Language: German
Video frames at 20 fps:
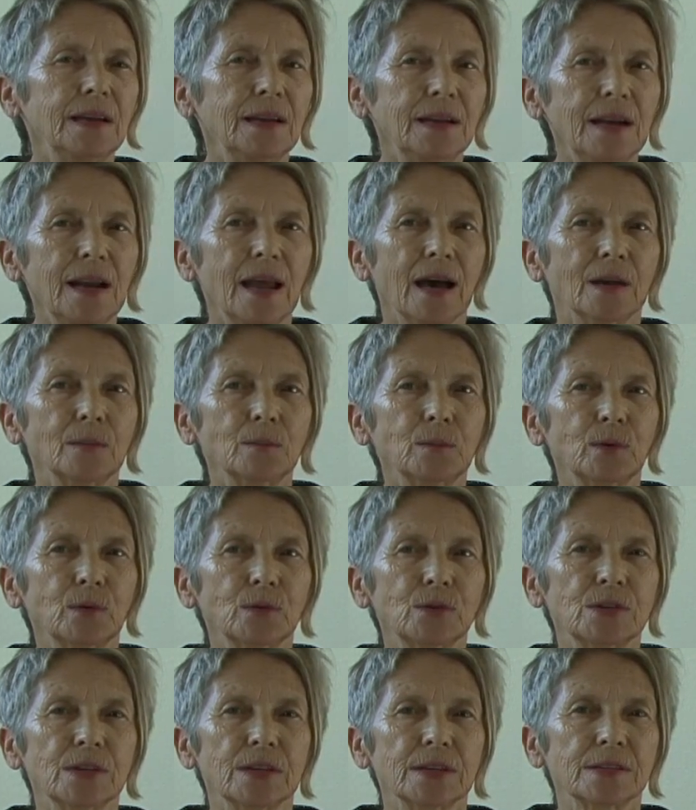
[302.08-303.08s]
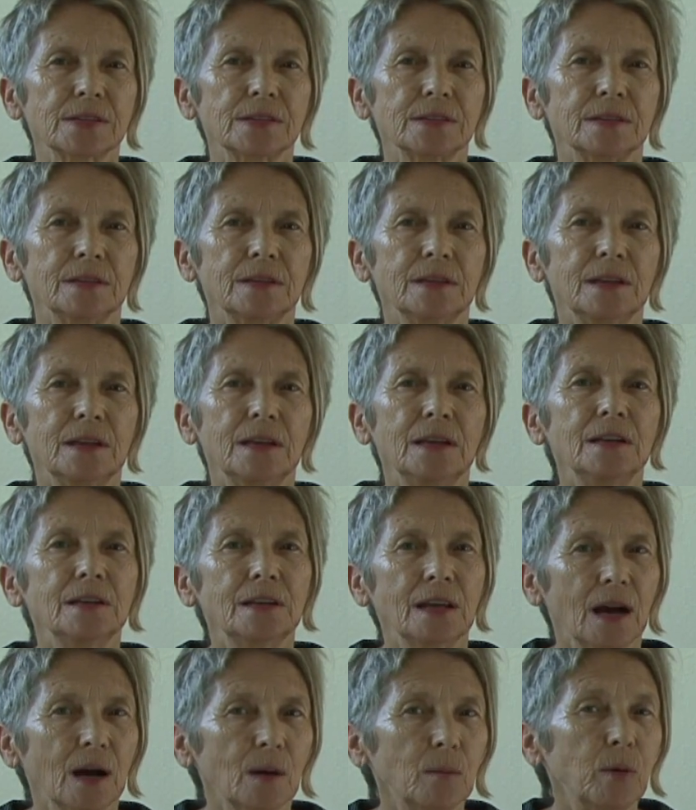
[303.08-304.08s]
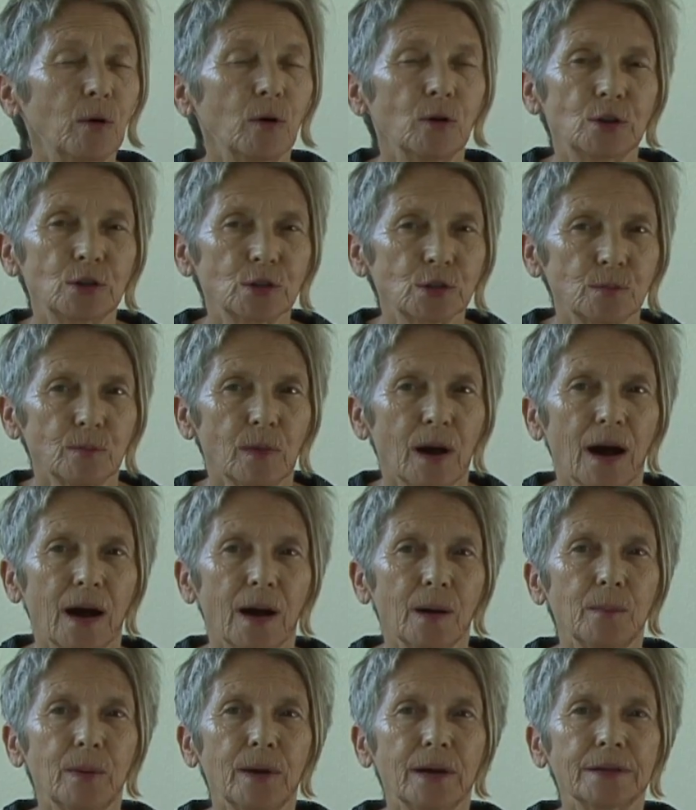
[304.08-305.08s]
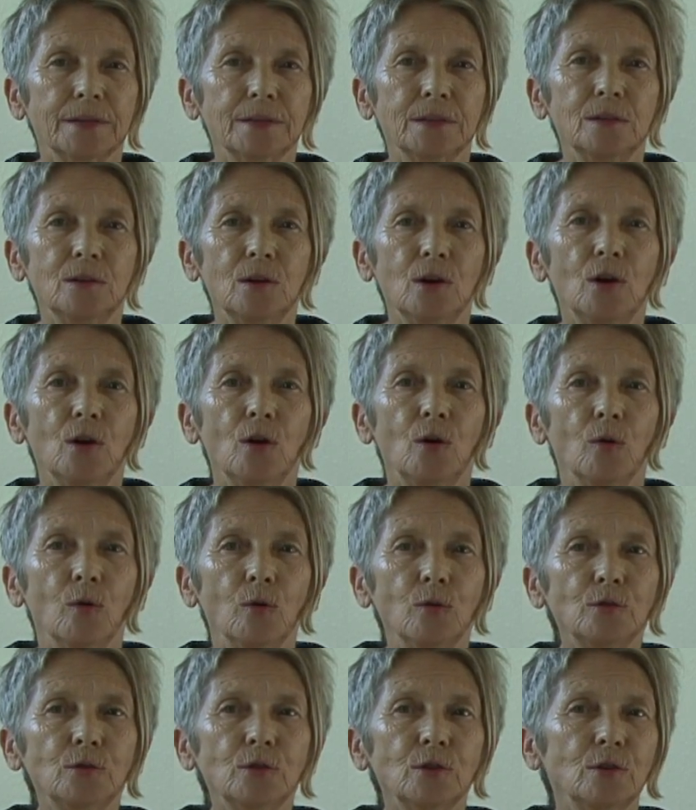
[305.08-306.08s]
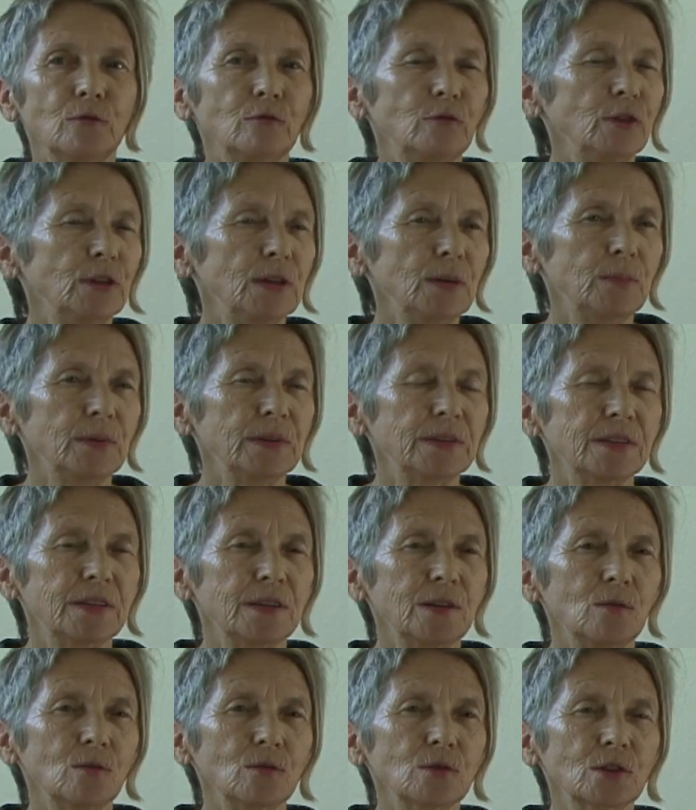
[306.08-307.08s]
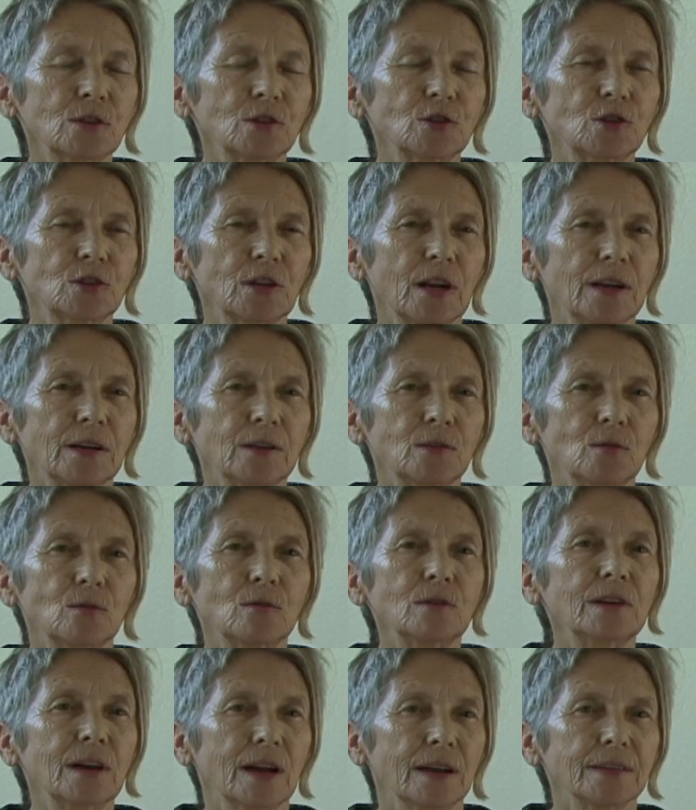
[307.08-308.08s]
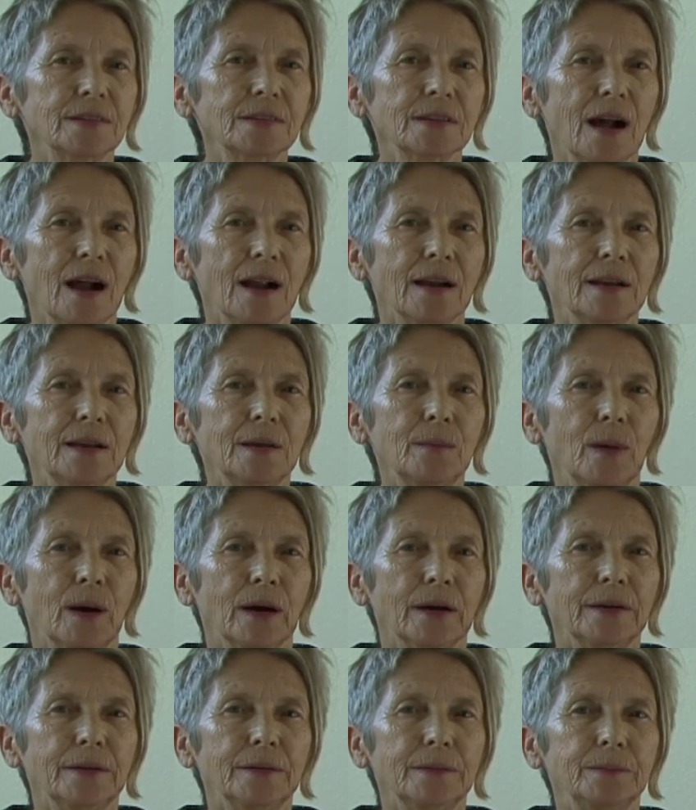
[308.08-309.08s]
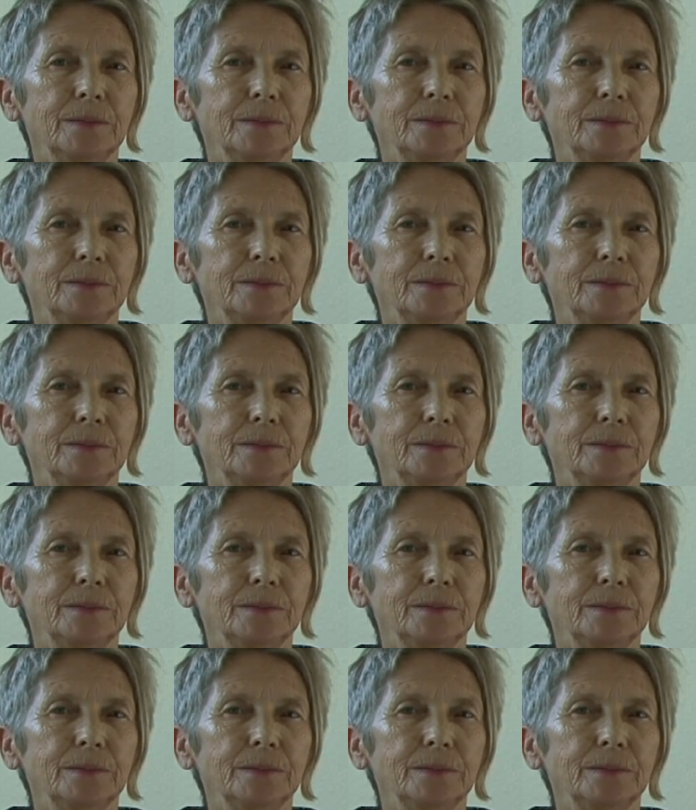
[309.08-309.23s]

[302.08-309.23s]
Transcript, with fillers: in Lernprozessen, therapeutischem Arbeiten und für die Beziehungsgestaltung ganz allgemein.